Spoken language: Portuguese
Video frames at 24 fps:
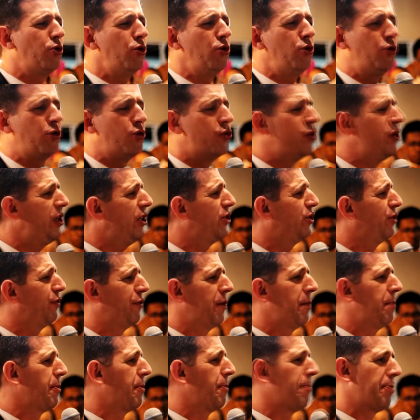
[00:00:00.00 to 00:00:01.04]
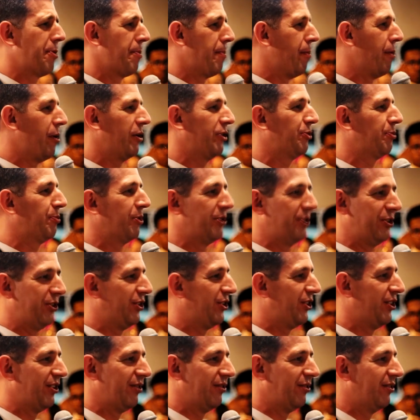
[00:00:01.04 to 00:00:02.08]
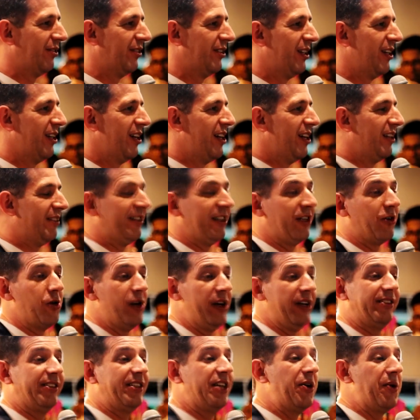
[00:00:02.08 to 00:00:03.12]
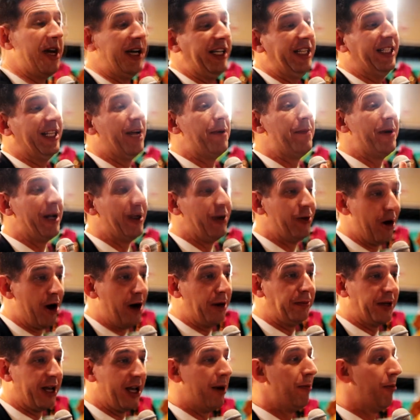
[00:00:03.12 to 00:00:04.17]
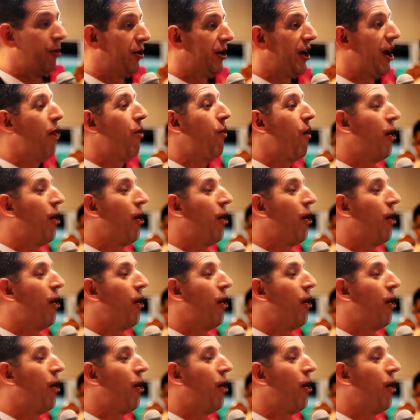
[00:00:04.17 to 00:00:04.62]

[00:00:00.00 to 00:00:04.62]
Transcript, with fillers: tudo isso foi para um propósito positivo. Se conheceram ainda melhor, porque amor é um